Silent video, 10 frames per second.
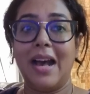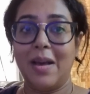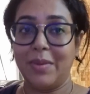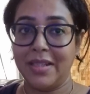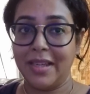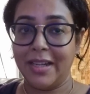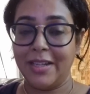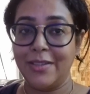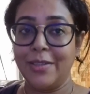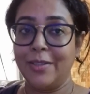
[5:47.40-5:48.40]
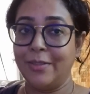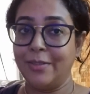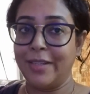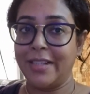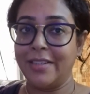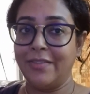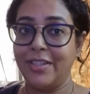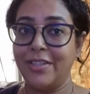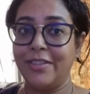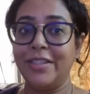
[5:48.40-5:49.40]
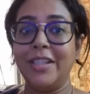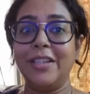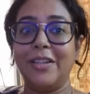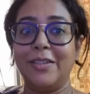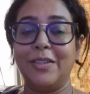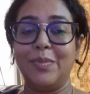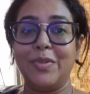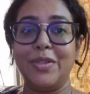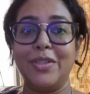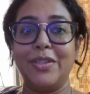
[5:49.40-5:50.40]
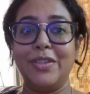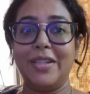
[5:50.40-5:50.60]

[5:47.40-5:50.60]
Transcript: আবার দেখা হচ্ছে নতুন একটা ভিডিও নিয়ে ততদিন পর্যন্ত